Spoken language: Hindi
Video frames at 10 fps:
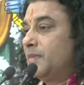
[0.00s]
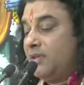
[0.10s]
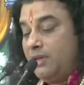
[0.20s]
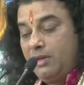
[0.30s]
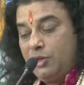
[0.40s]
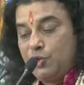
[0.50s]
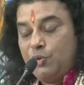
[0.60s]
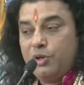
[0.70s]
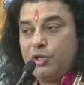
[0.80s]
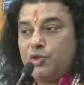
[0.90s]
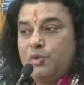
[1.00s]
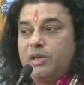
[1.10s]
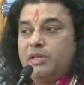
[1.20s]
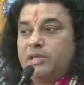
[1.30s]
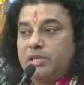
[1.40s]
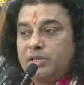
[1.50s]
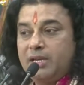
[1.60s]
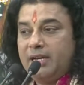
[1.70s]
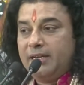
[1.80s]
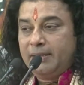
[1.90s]
ये निचोड़ निचोड़ की चर्चा
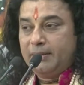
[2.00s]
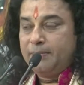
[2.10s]
है